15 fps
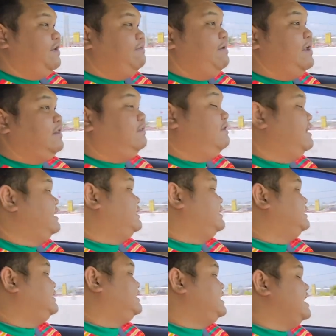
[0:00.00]
naman to let
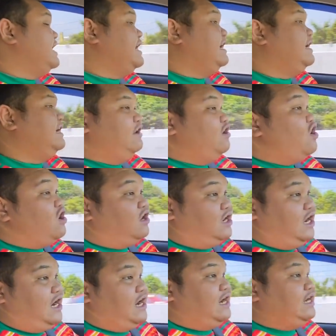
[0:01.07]
us stay
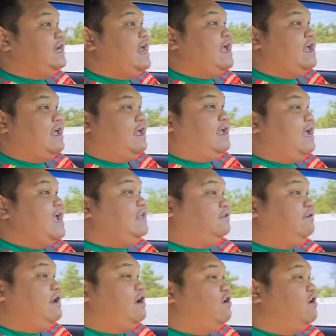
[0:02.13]
longer na
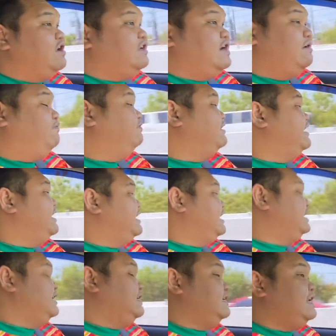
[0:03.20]
kahit walang contract muna
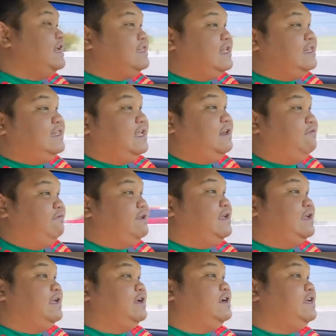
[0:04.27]
at not until we
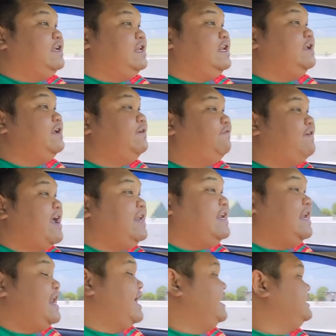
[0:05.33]
really
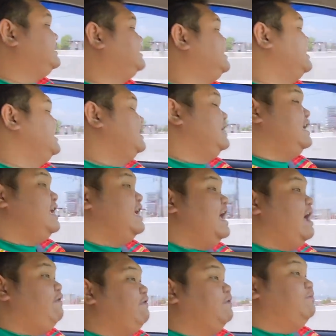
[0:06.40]
finalize
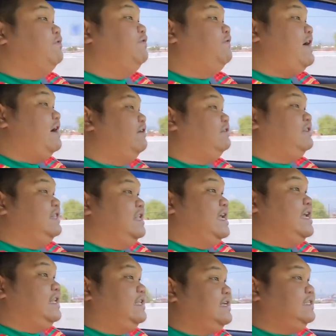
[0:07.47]
our move out
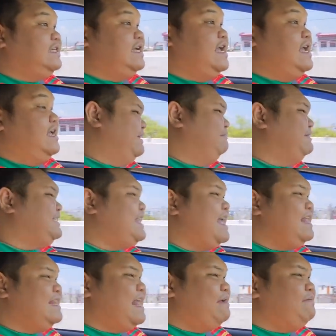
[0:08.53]
date. Kasi nga, basta
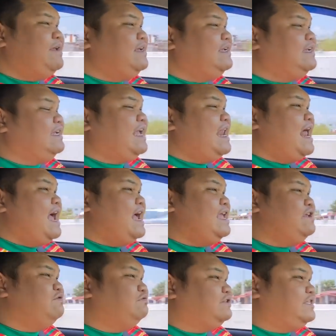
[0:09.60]
ang daming kailangan
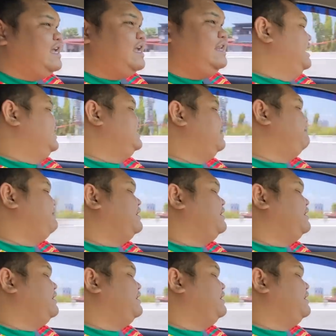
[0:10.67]
ayusin, ang daming